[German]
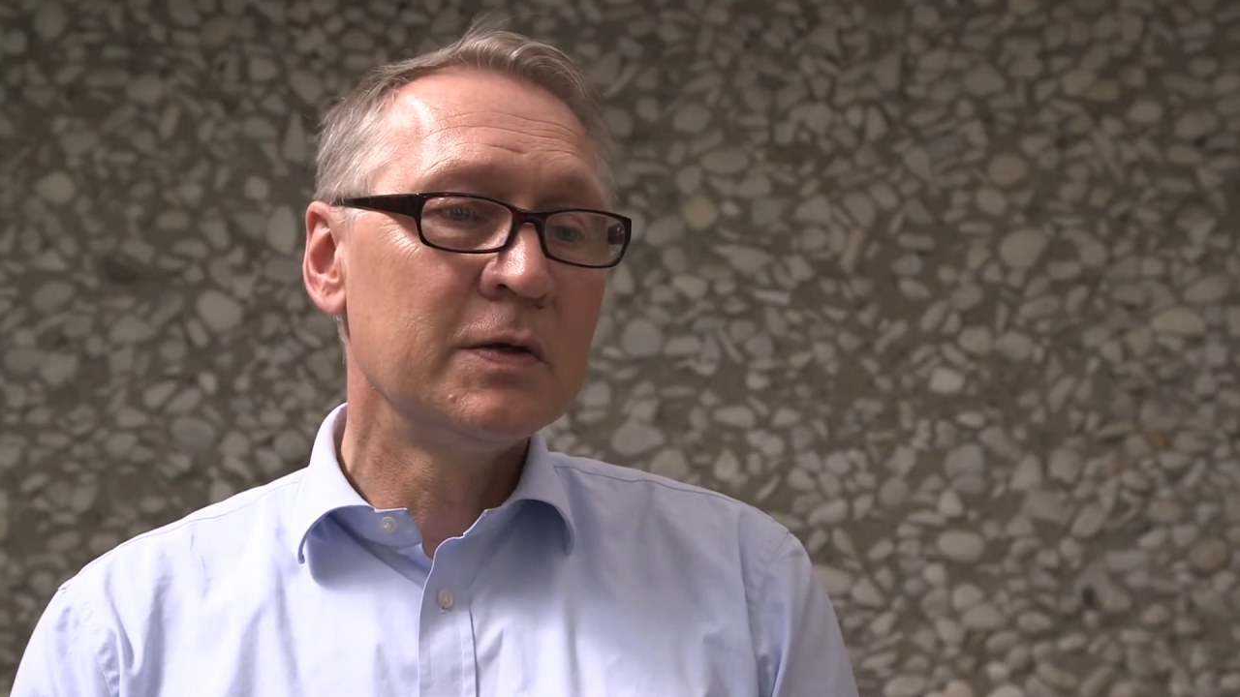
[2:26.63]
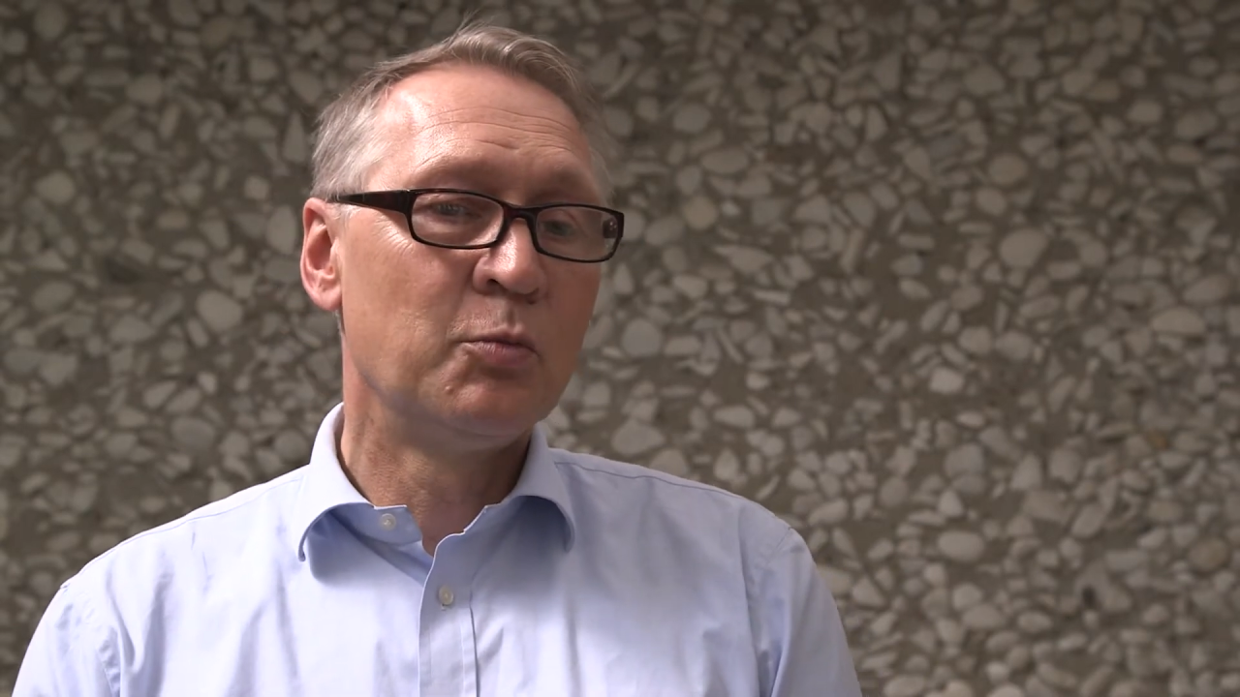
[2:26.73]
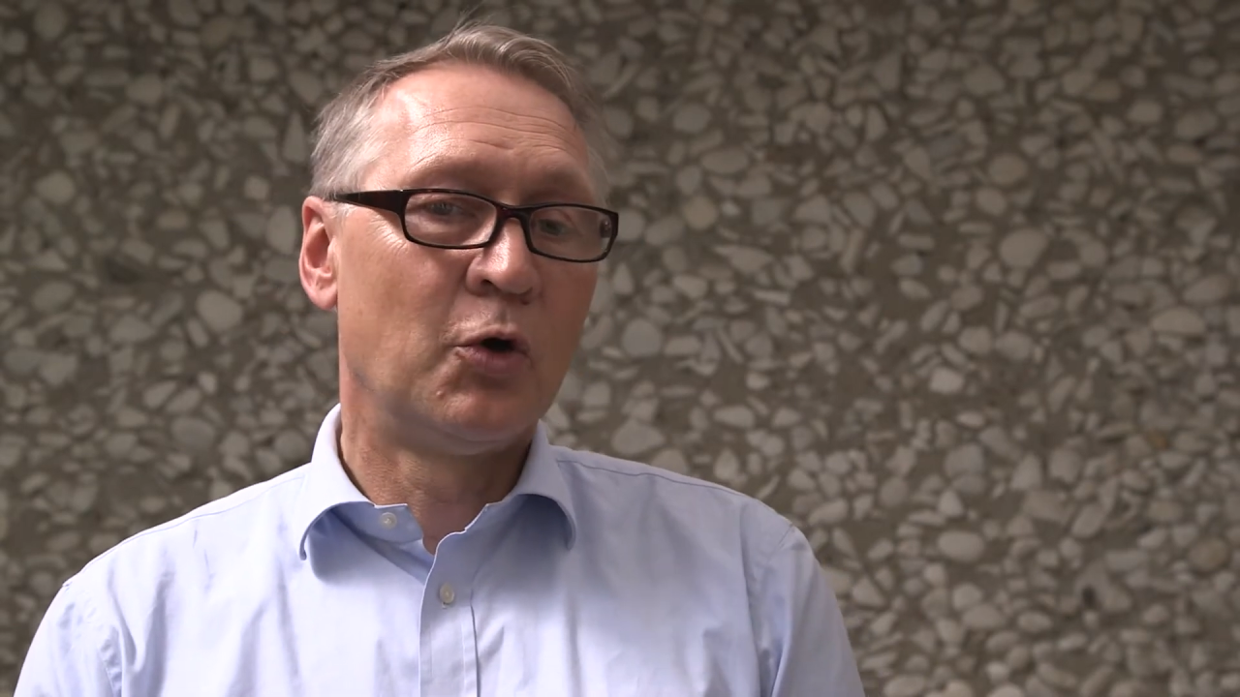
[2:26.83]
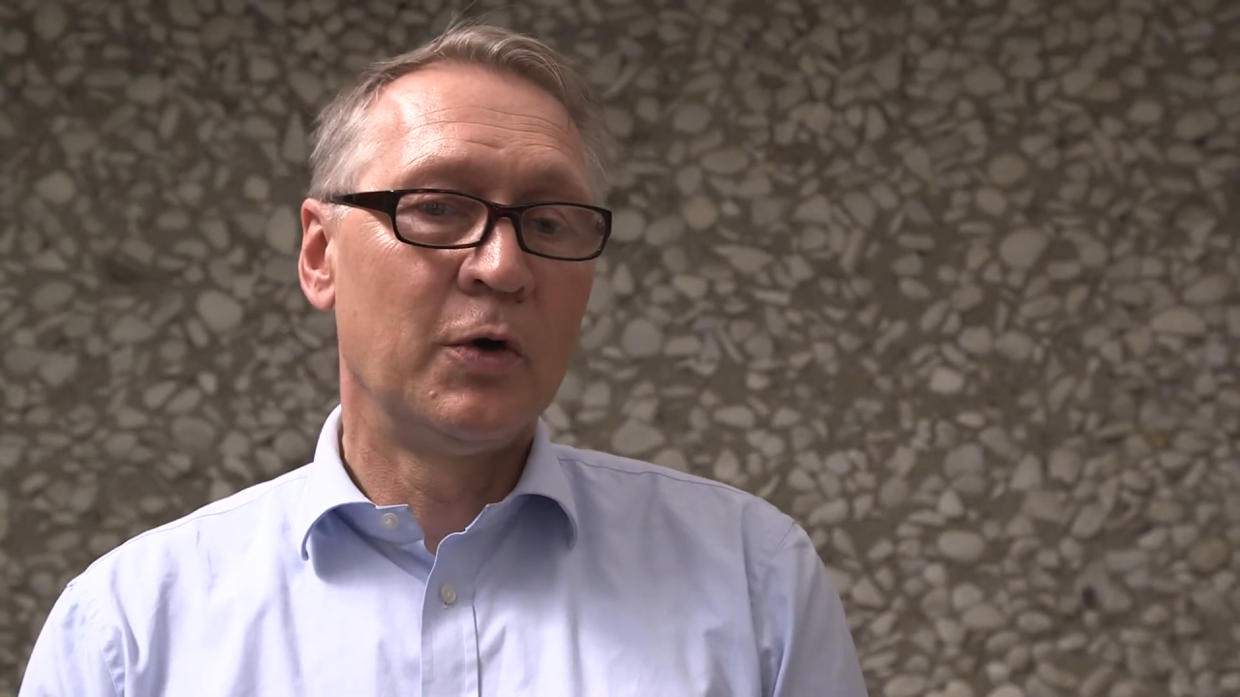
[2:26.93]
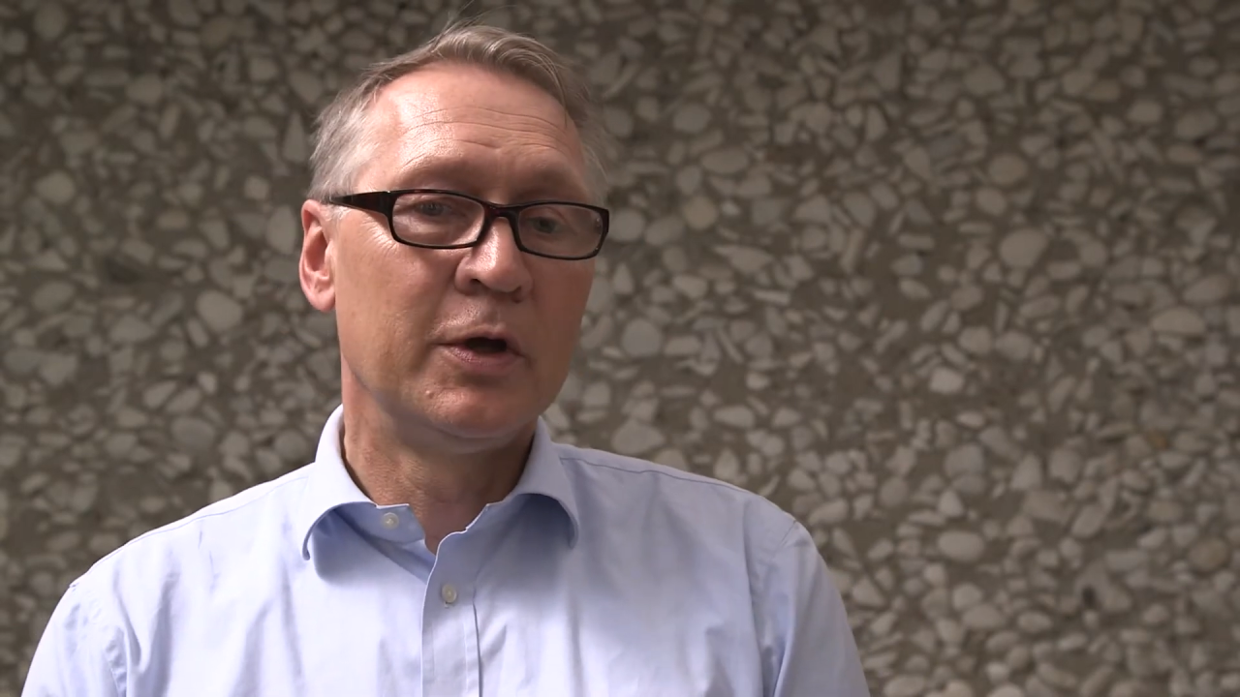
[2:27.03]

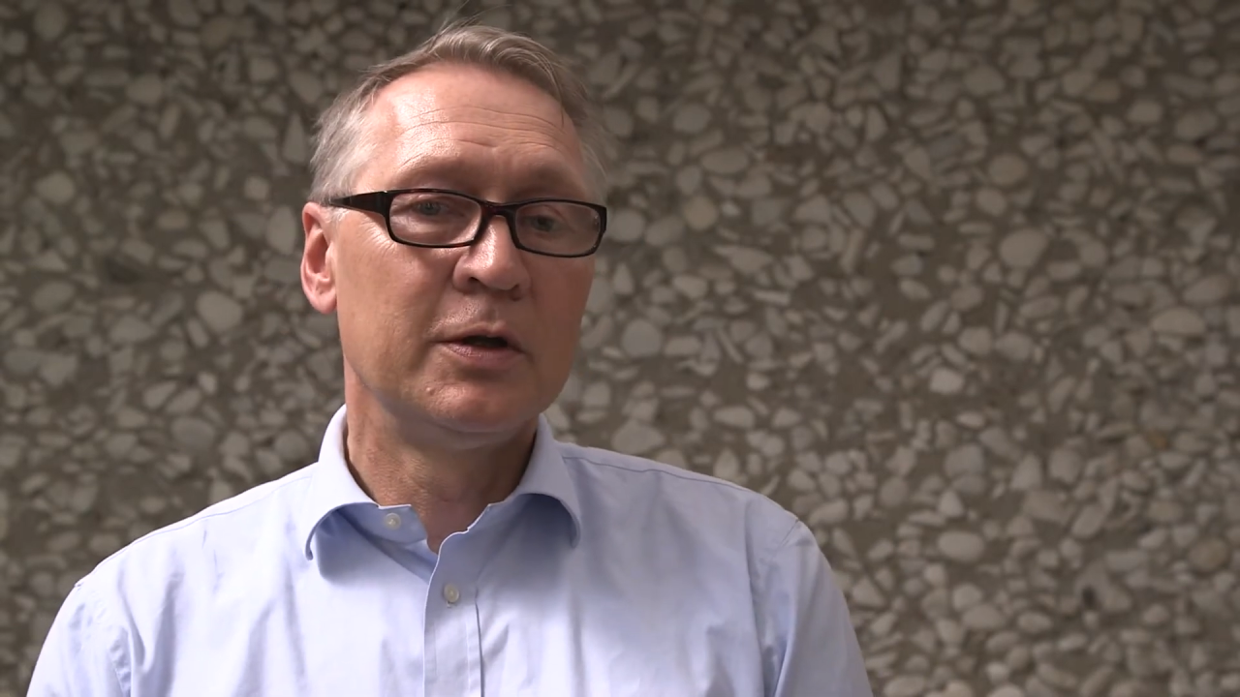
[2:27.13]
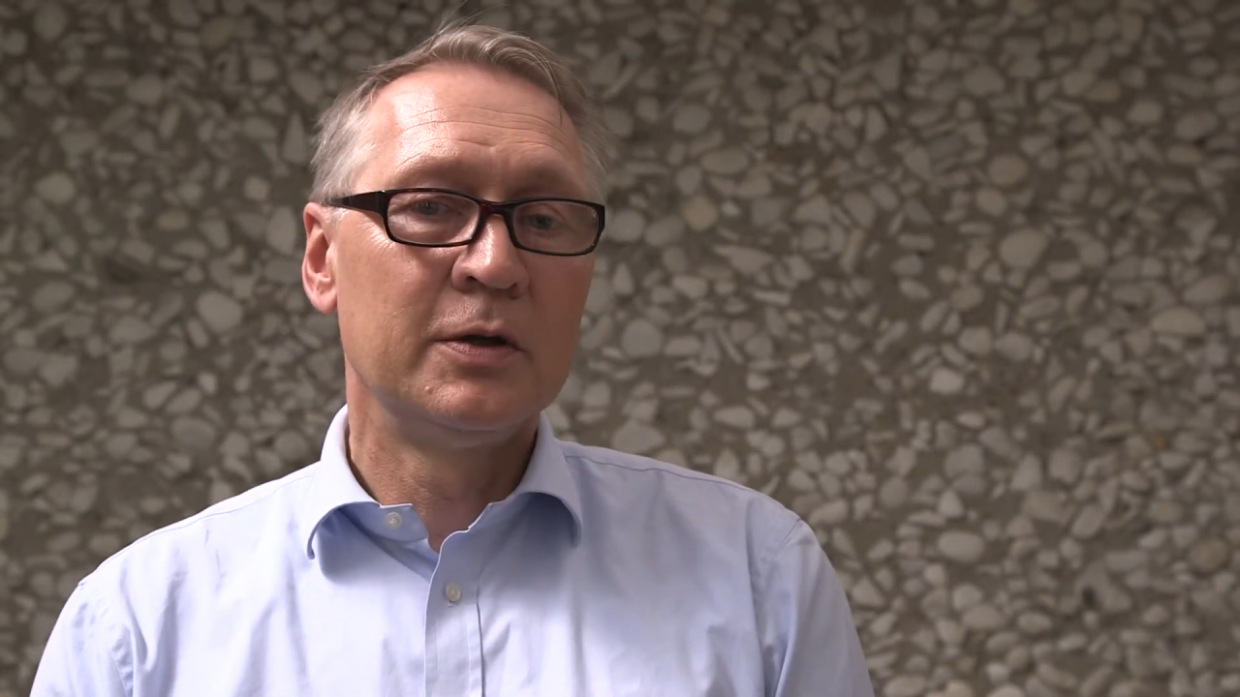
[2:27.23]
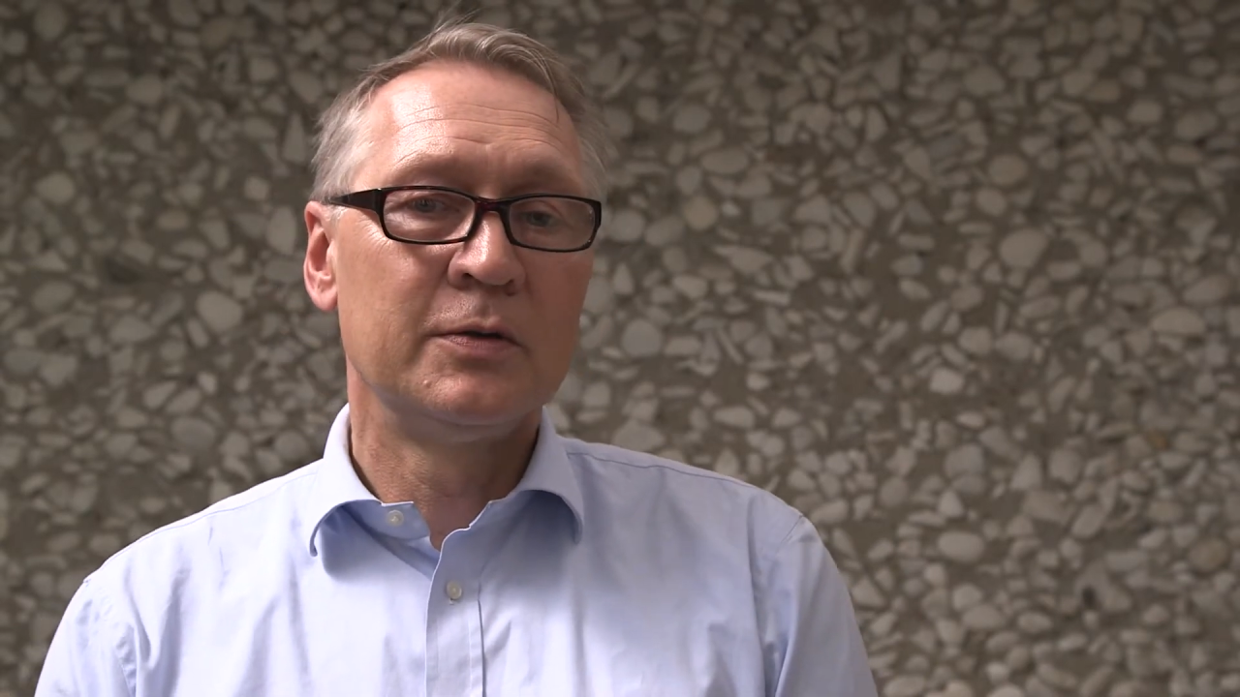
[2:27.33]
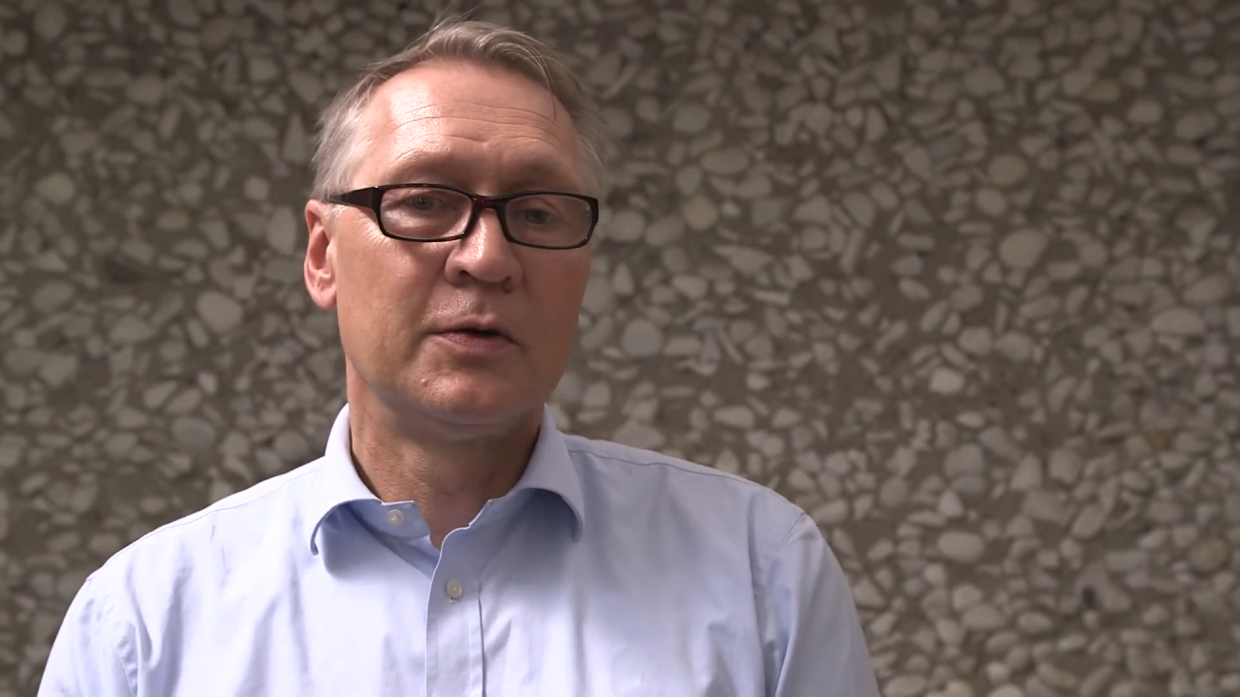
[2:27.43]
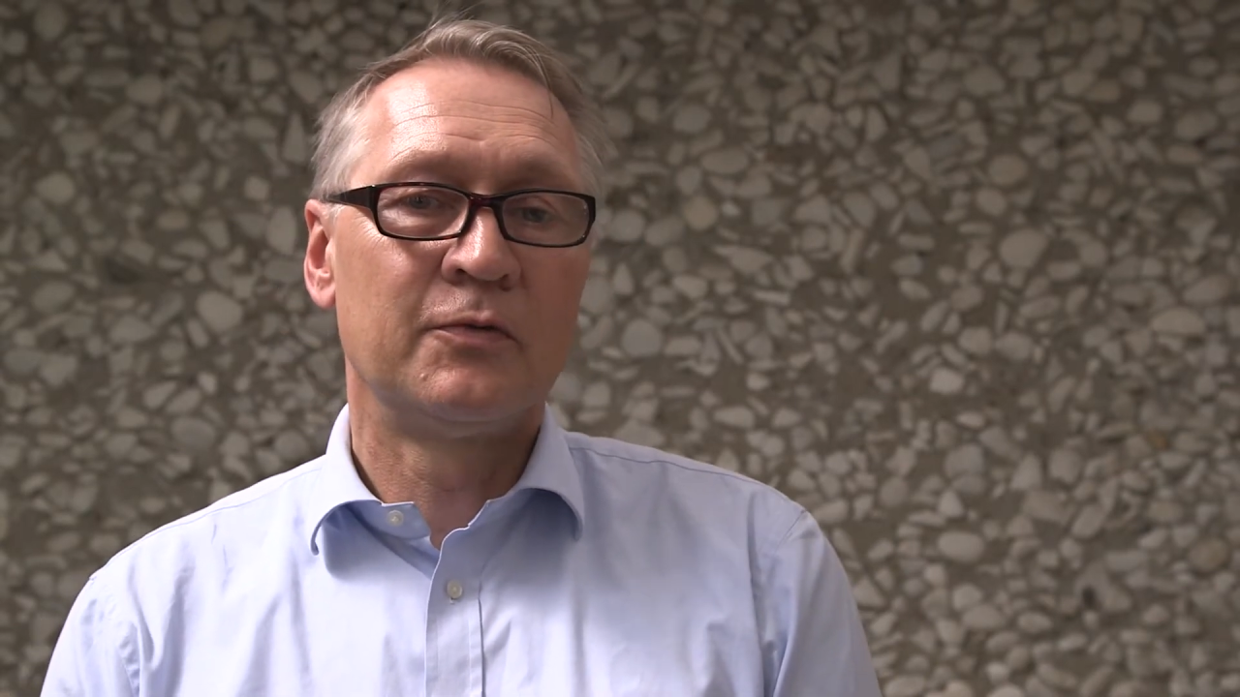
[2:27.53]
Gebäuden?